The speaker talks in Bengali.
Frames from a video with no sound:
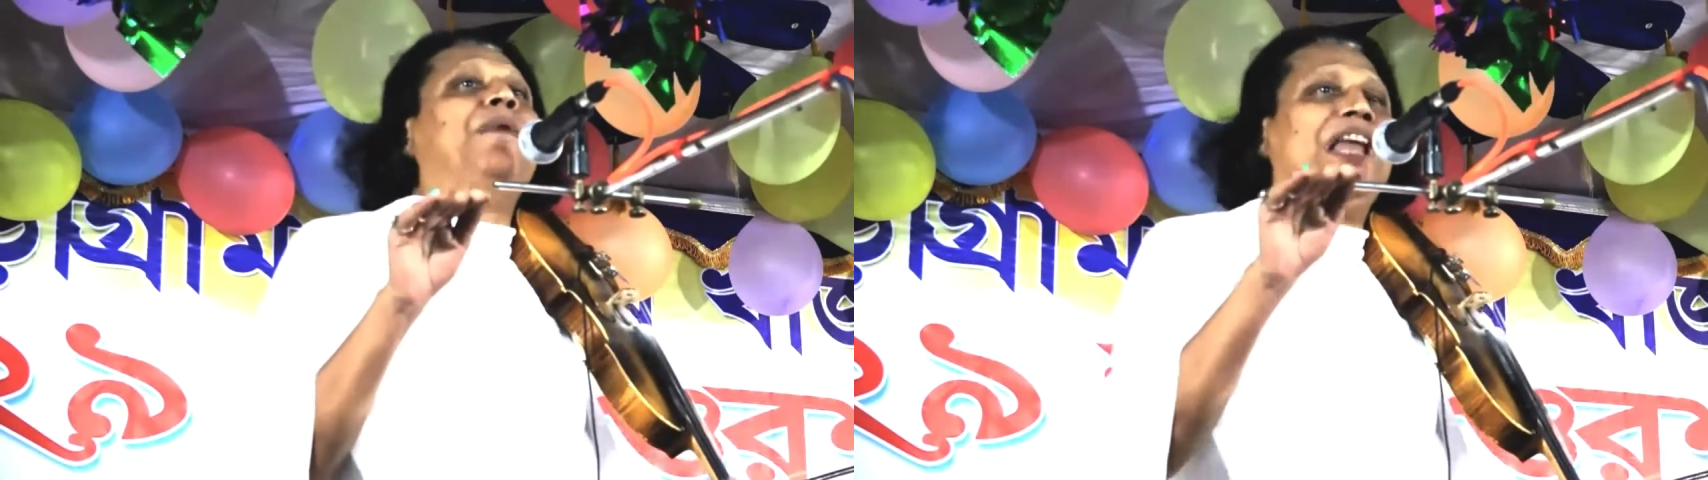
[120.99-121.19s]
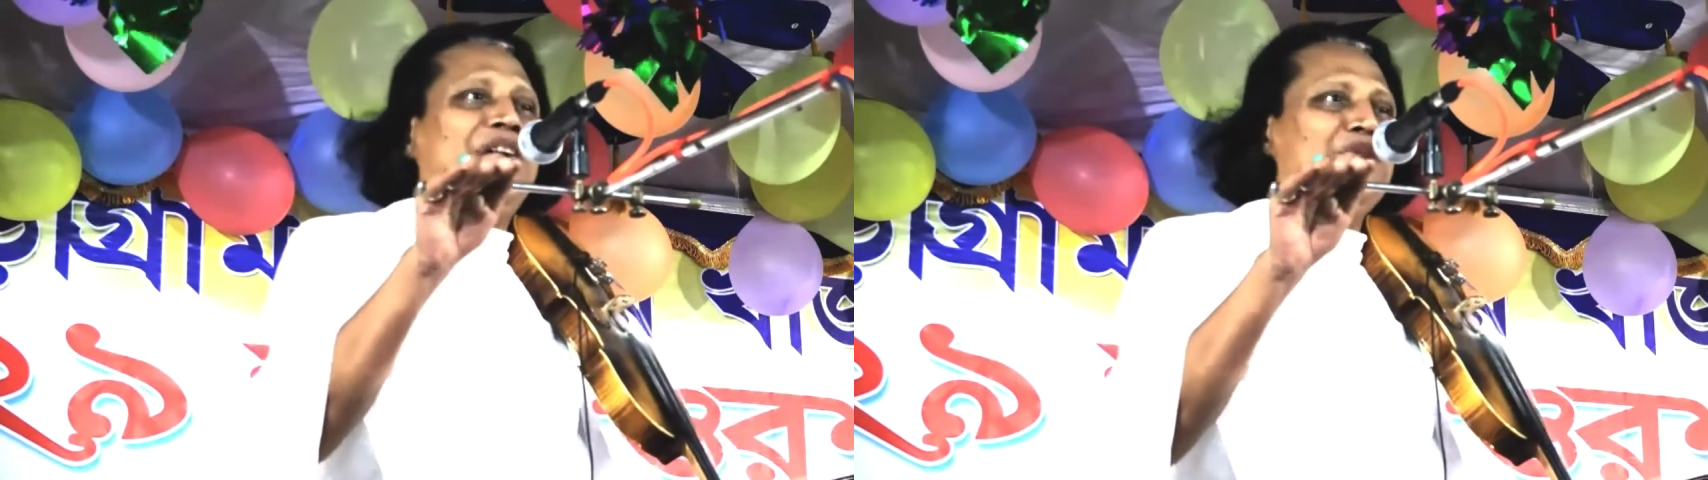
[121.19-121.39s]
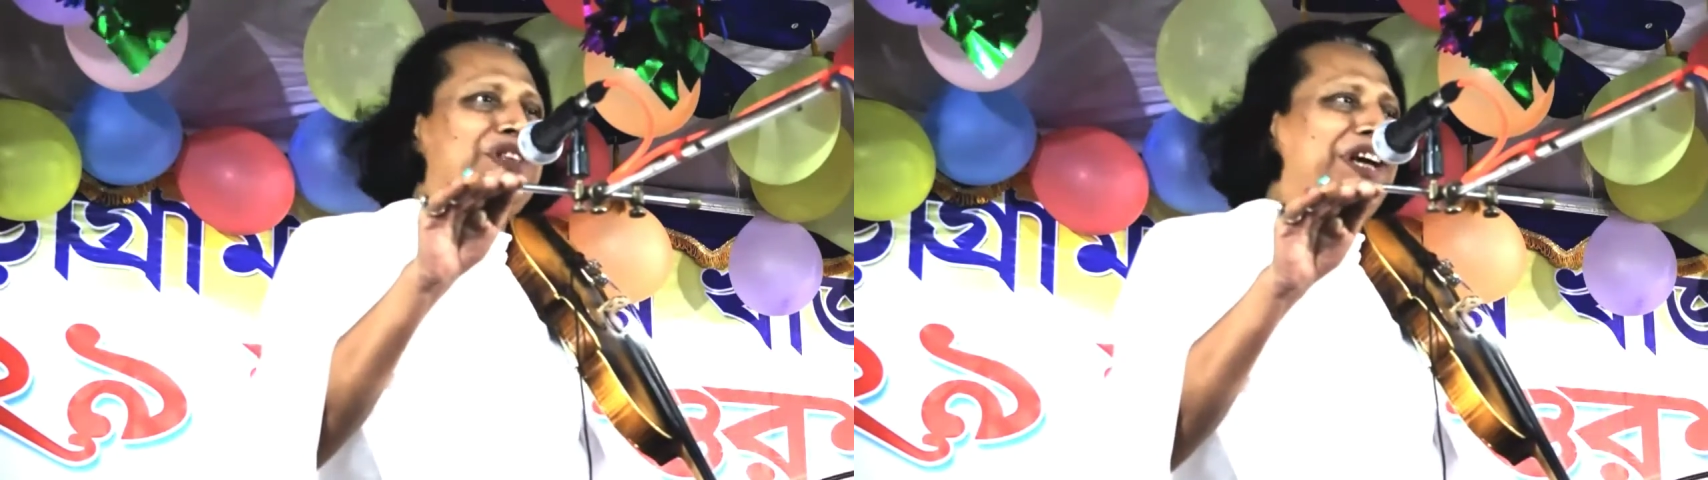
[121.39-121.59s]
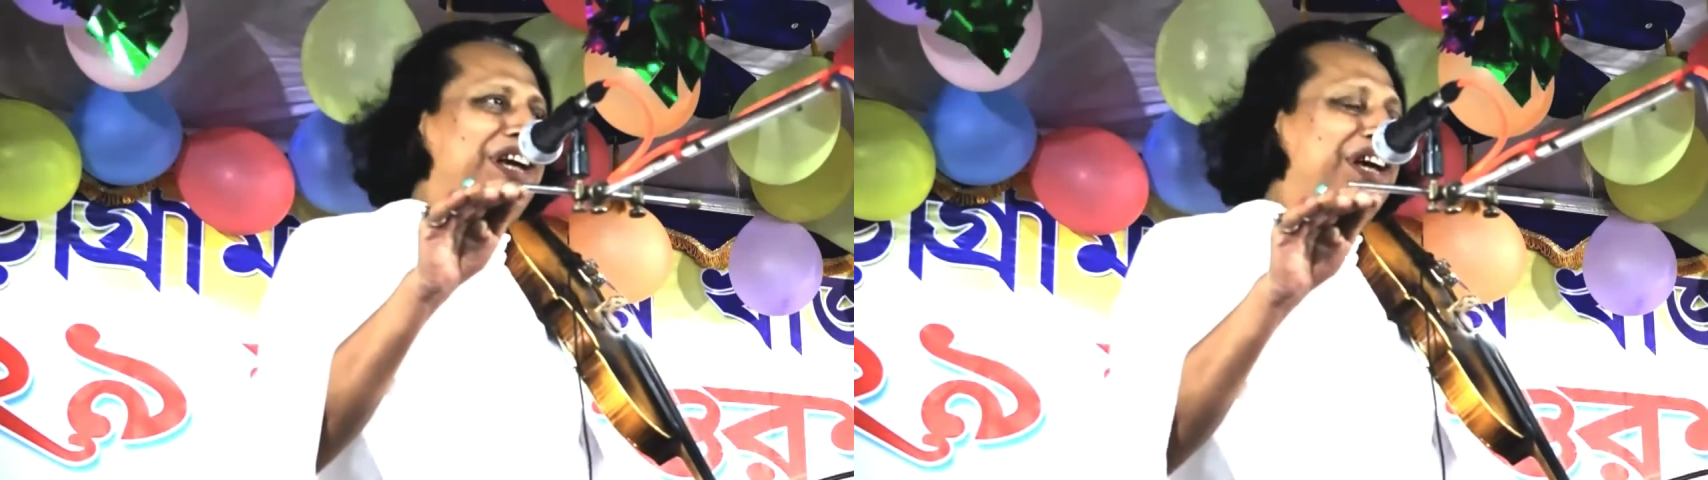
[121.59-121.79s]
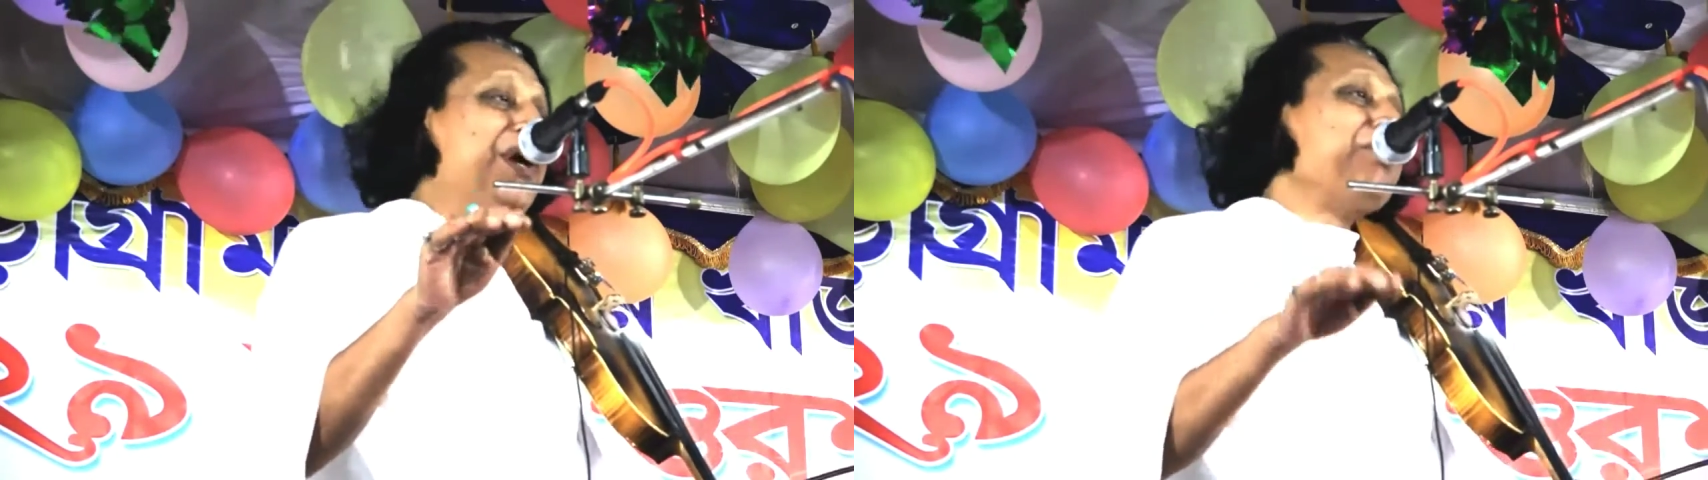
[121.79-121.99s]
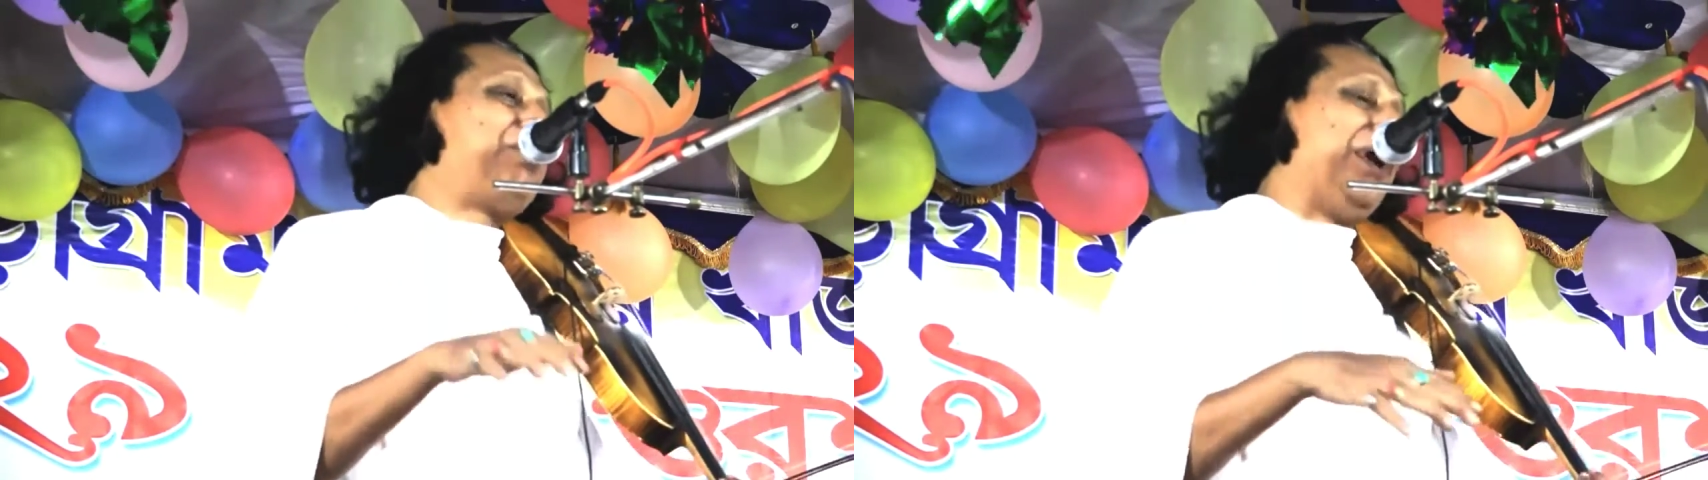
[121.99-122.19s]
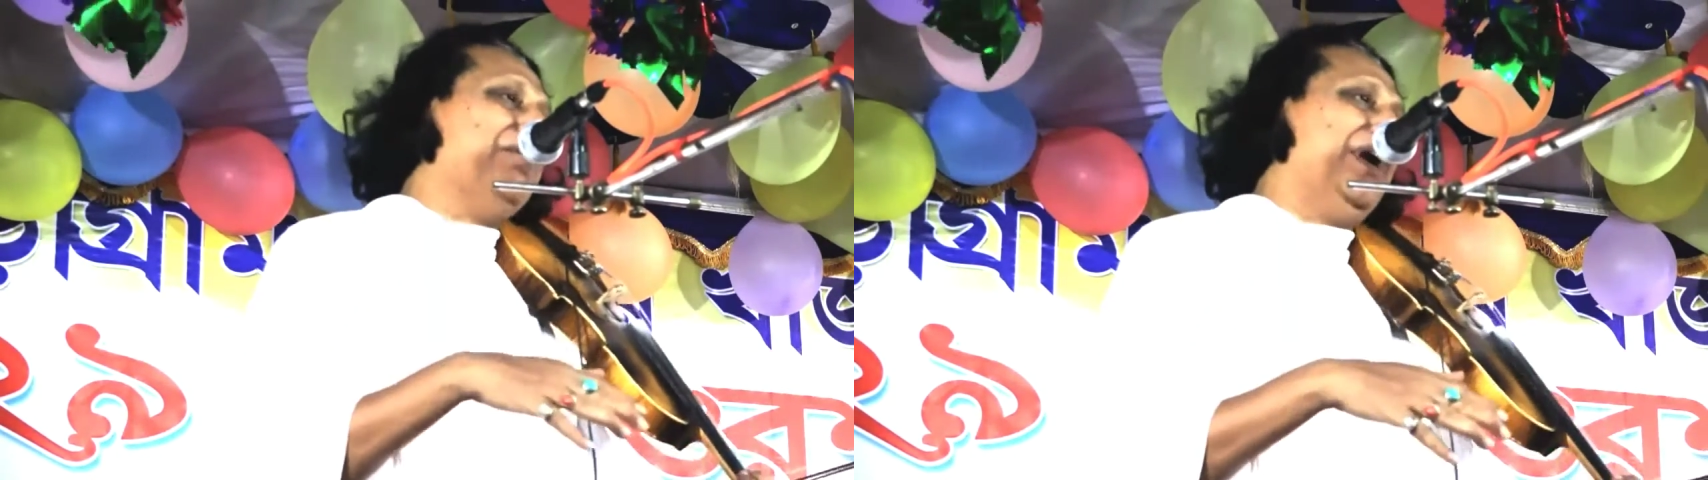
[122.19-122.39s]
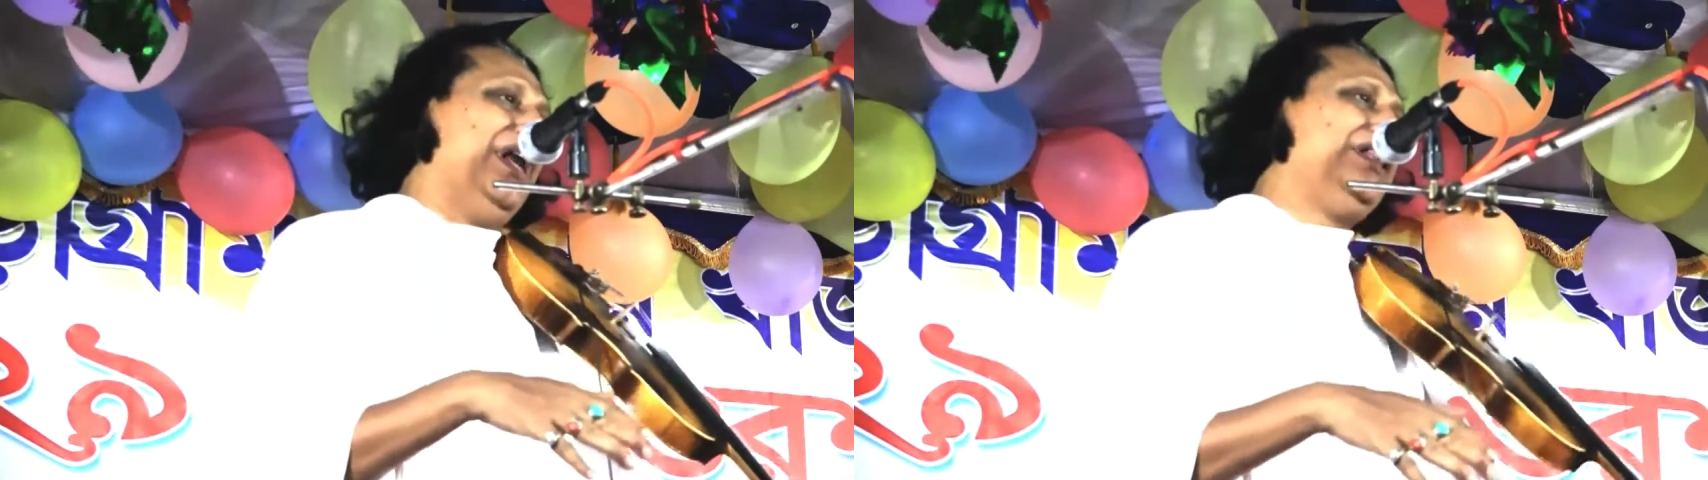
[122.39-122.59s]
বেলায়তে প্রেমের